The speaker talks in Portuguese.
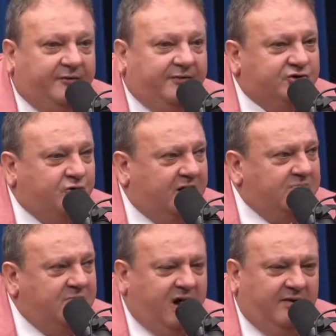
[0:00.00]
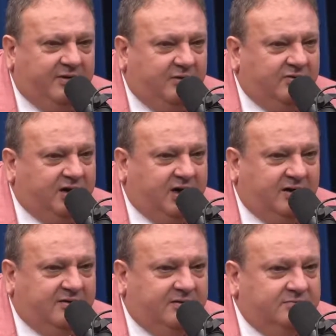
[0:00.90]
feijoada maravilhosa em
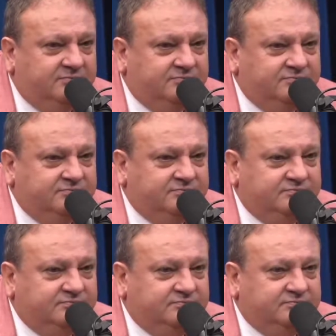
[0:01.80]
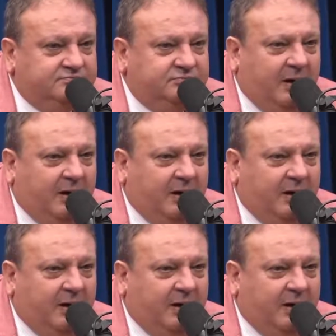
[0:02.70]
casa. Nossa, eu queria uma